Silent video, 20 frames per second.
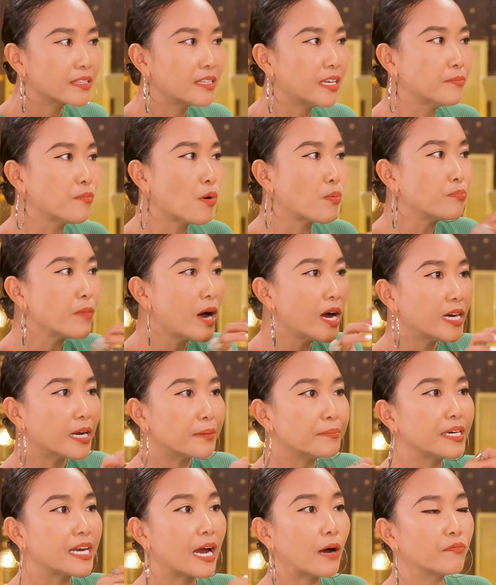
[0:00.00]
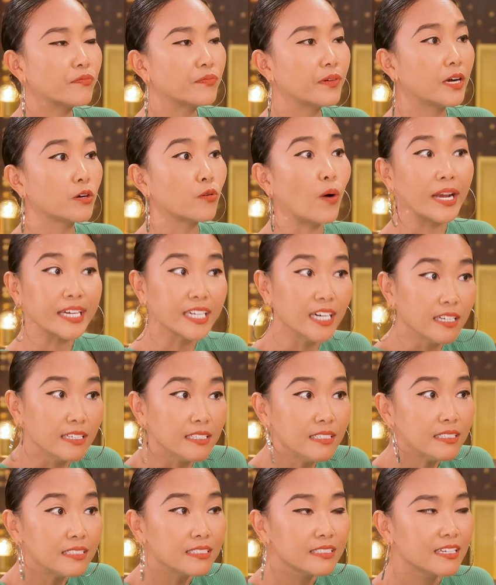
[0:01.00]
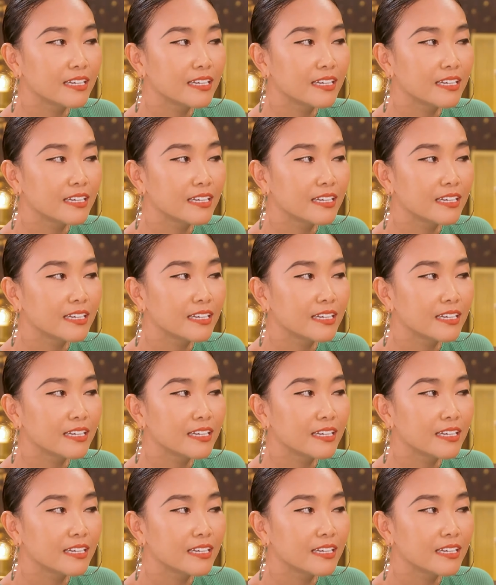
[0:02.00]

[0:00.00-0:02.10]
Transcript: thì một bên là mình học vào ngoại ngữ